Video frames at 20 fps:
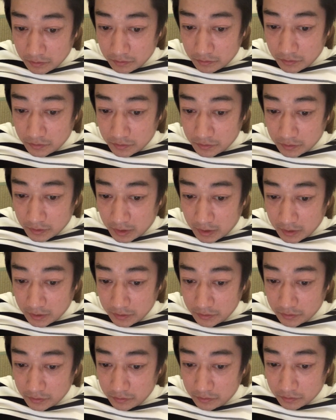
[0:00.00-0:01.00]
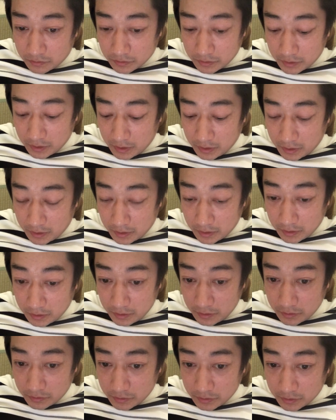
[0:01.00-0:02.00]
の有害有毒性
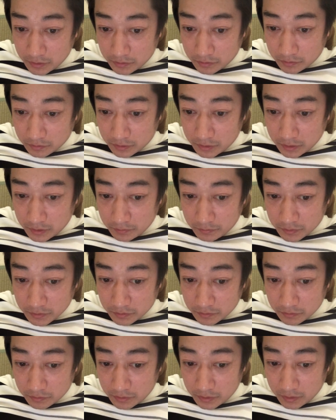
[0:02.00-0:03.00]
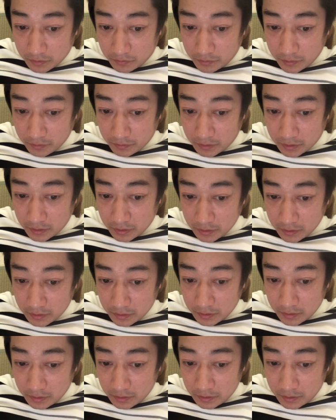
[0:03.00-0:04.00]
についてちょっと出てますので、これは
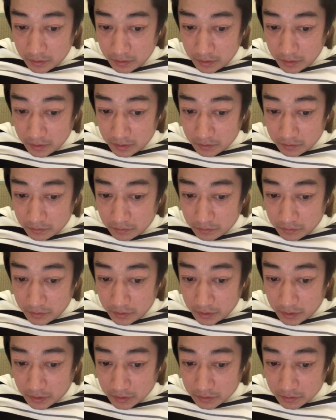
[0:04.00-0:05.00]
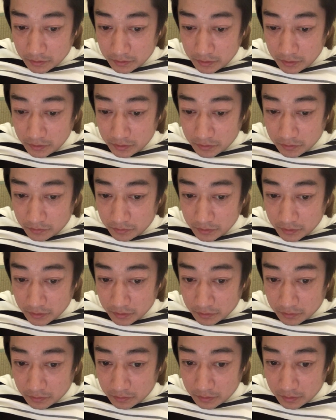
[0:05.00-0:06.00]
えっ、と2月25日
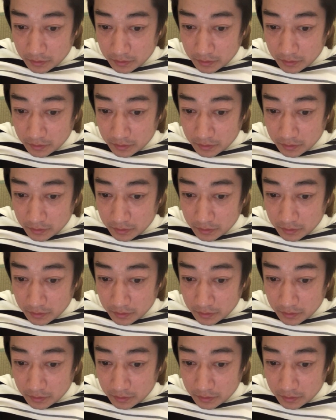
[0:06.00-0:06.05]
の、